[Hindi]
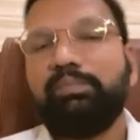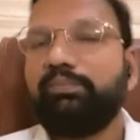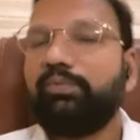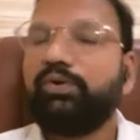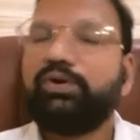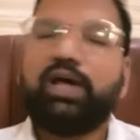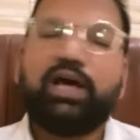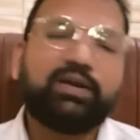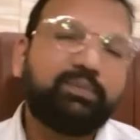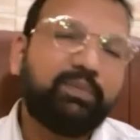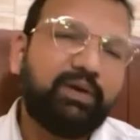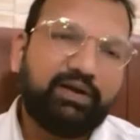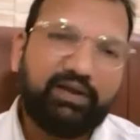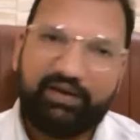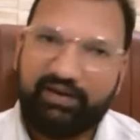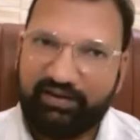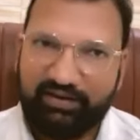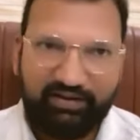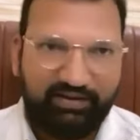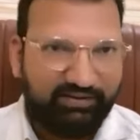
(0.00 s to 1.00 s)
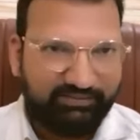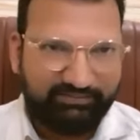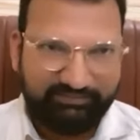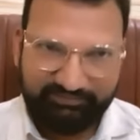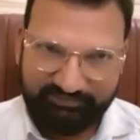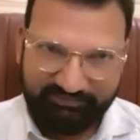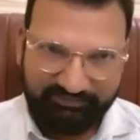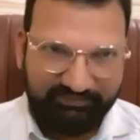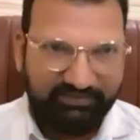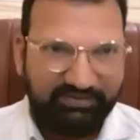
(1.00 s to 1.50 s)
वो डार्क मैटर आ गया
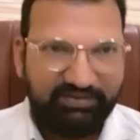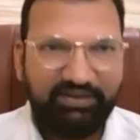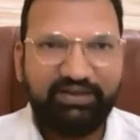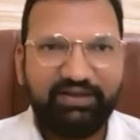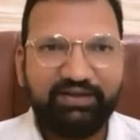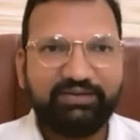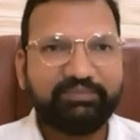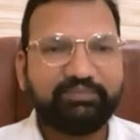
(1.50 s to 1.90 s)
ठीक है